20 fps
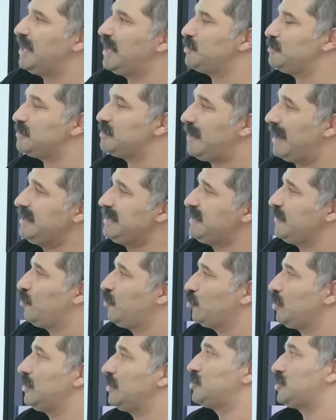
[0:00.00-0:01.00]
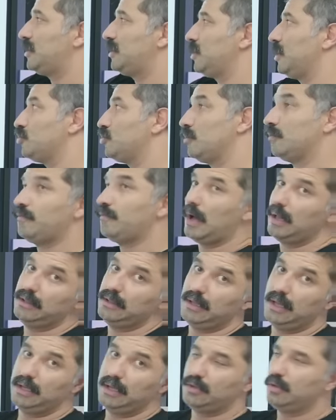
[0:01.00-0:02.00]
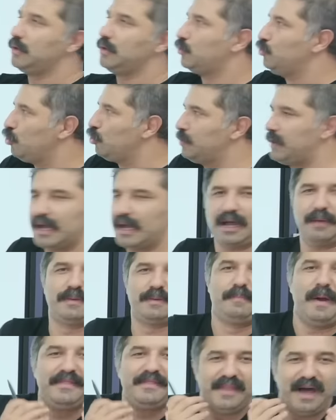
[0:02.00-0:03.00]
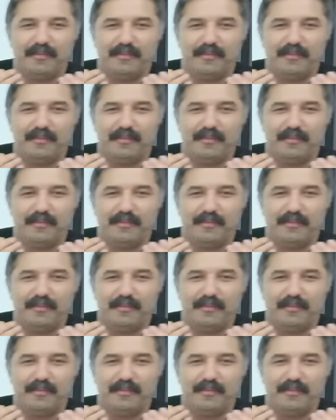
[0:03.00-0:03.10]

gencimiz maalesef kötü alışkanlıklar Vallahi dur. dur bir dakika ben